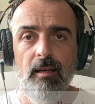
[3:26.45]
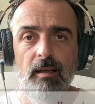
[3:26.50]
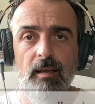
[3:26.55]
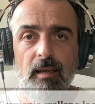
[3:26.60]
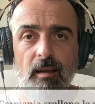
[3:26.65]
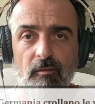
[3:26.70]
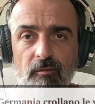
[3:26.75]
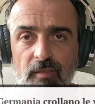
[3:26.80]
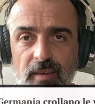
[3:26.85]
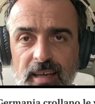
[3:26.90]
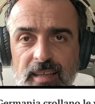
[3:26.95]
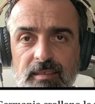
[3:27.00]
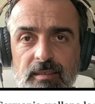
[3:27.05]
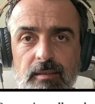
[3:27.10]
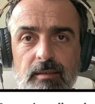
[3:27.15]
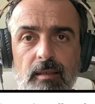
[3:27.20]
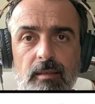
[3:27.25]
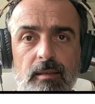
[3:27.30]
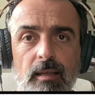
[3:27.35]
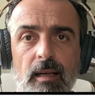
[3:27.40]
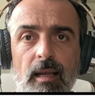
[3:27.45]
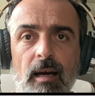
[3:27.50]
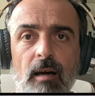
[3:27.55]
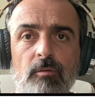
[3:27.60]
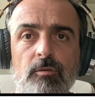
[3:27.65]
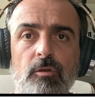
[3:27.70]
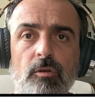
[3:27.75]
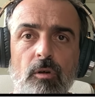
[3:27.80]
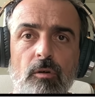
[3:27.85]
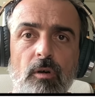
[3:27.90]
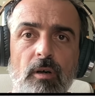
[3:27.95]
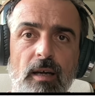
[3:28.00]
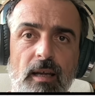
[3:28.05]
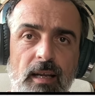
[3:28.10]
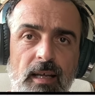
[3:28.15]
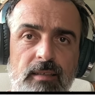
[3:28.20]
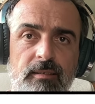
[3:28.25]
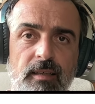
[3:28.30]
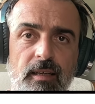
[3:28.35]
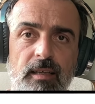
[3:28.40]
La vendita delle auto
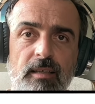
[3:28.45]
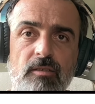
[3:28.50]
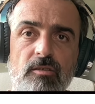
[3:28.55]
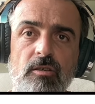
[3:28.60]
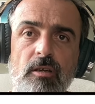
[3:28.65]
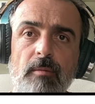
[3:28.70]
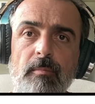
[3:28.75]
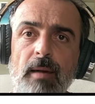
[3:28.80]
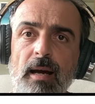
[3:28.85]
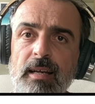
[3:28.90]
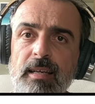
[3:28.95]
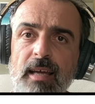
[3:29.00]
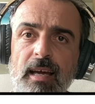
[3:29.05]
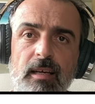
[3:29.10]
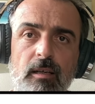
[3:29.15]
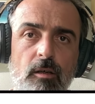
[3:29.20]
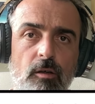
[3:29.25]
elettriche in Germania è